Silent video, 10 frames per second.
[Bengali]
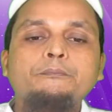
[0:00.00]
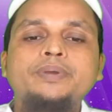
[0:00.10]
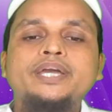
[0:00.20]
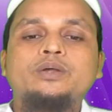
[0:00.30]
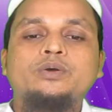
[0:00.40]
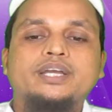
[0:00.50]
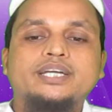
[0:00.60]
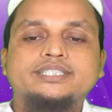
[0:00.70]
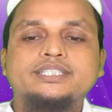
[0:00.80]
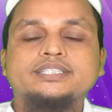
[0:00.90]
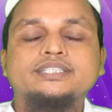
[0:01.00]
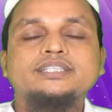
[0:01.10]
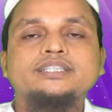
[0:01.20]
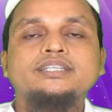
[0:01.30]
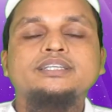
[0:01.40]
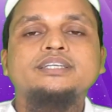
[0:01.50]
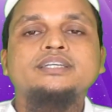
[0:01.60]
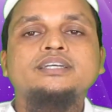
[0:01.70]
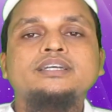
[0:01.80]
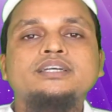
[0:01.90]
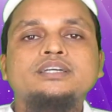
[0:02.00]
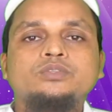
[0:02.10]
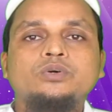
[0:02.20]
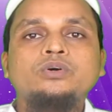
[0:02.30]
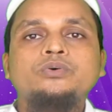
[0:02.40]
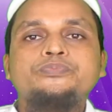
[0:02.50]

বের হয়ে আসে তো